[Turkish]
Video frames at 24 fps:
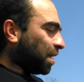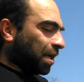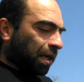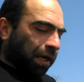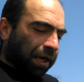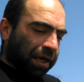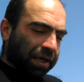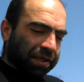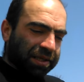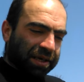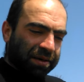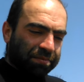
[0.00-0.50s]

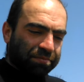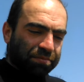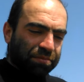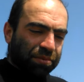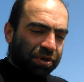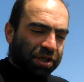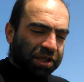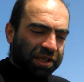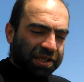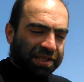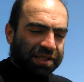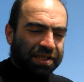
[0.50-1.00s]
adam
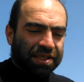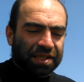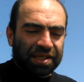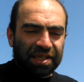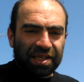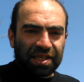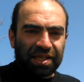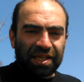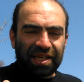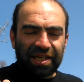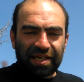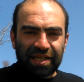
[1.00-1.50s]
böyle
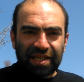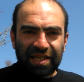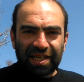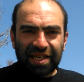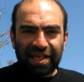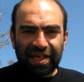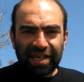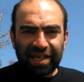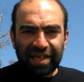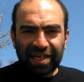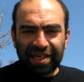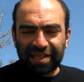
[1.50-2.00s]
sinirlerini
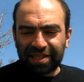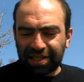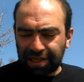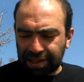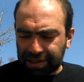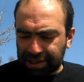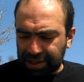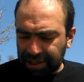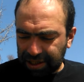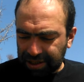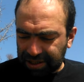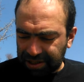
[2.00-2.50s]
gerecek
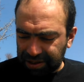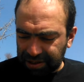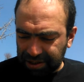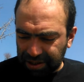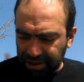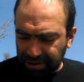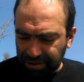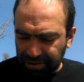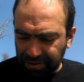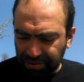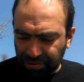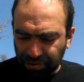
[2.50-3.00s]
şekilde
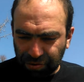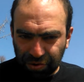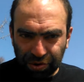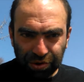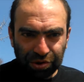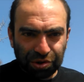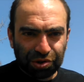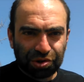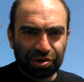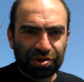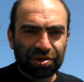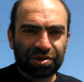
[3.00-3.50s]

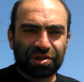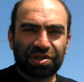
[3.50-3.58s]
konuşuyor.